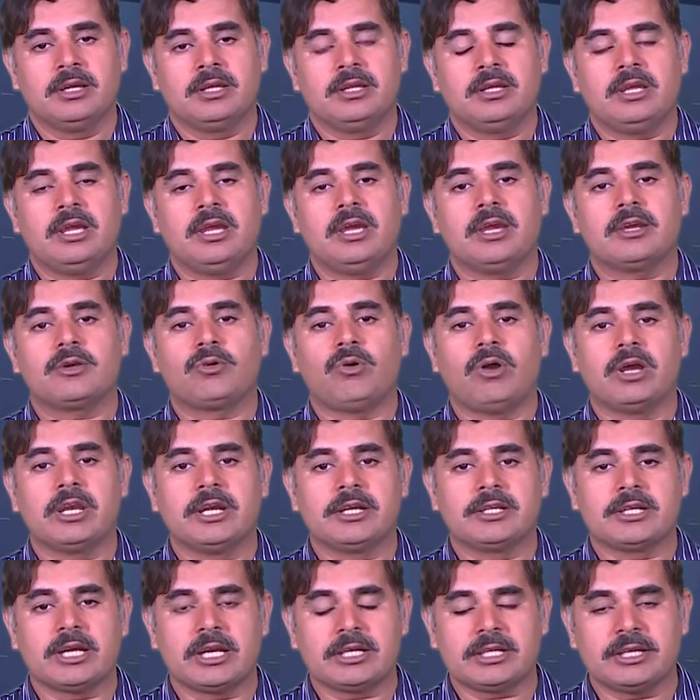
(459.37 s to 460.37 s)
ये
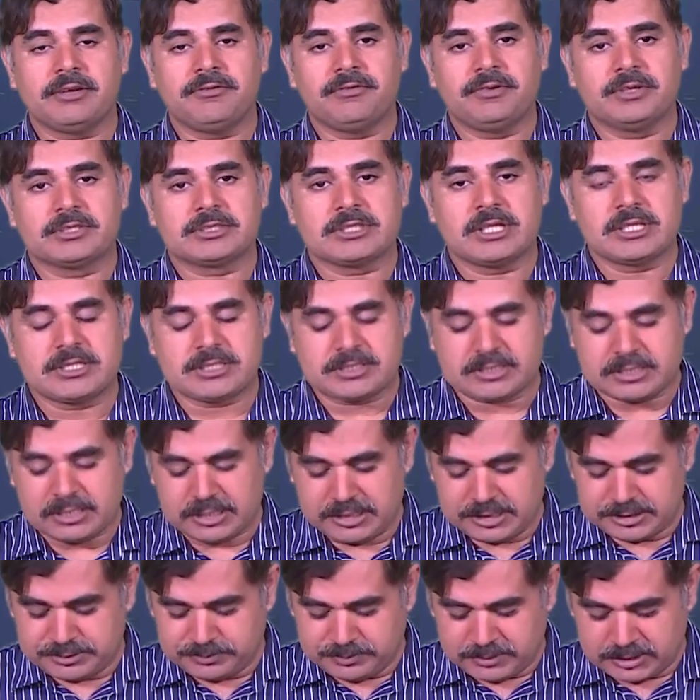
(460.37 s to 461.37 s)
क्वालिटेटिव रिसर्च
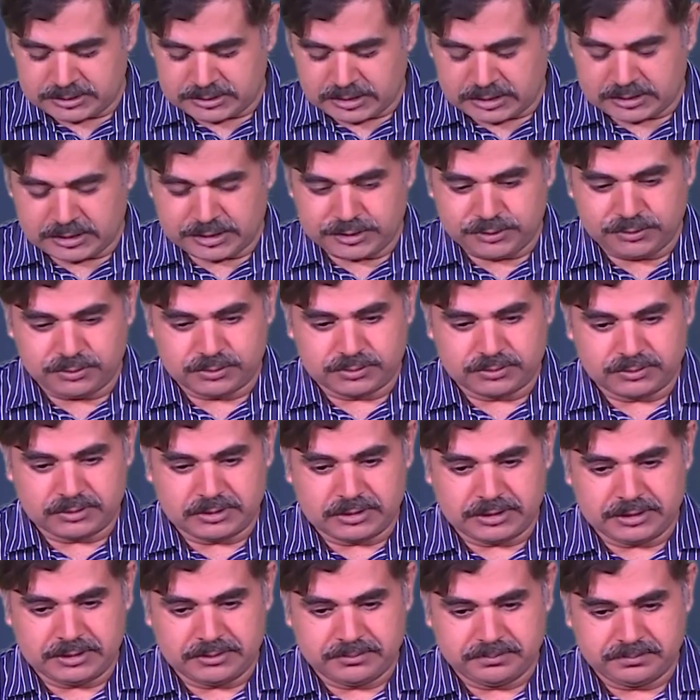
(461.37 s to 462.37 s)
स्टडीज़ में ज़्यादा यूज़
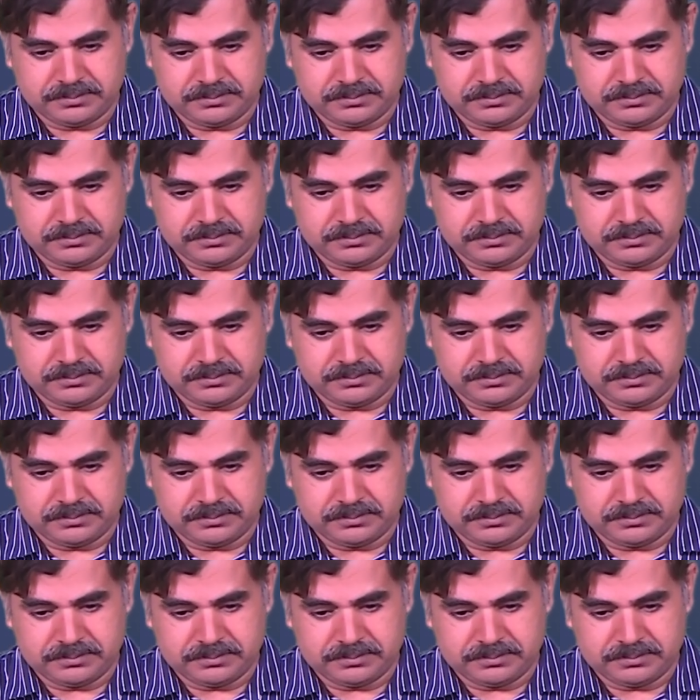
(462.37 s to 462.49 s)
होती हैं